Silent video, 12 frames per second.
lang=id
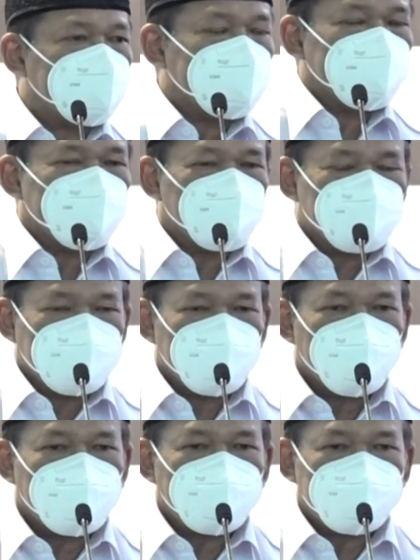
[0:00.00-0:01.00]
oleh
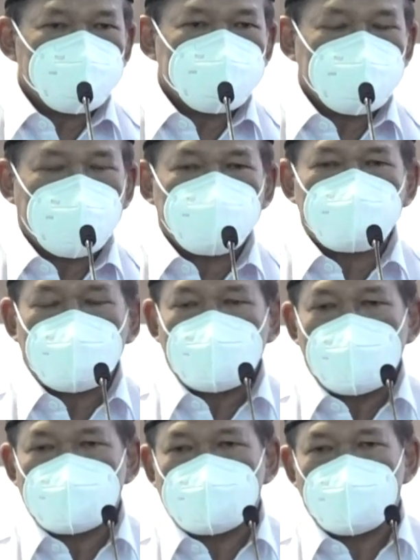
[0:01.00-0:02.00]
gubernur dengan Pak
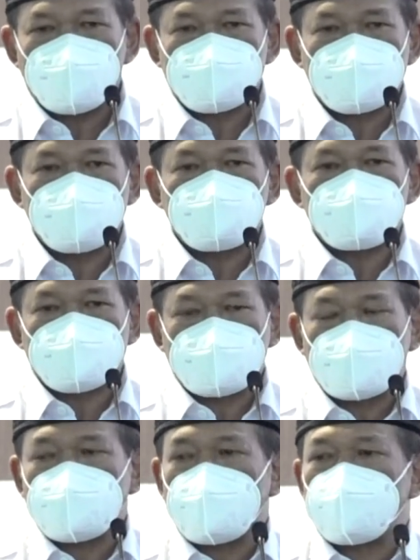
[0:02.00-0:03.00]
Kiai Daroji
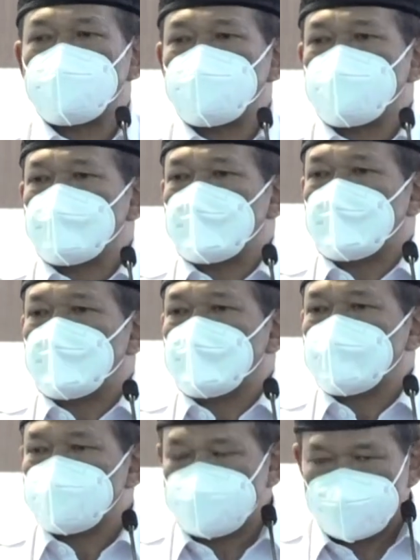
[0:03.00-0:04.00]
dengan
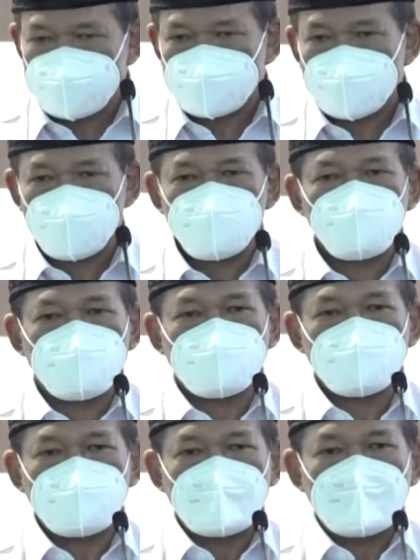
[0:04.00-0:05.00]
SIS tersebut,
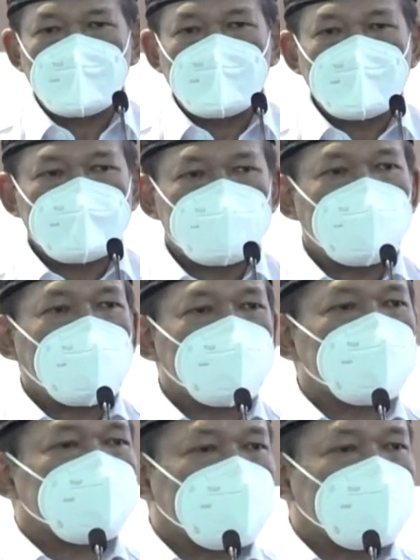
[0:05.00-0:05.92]
dengan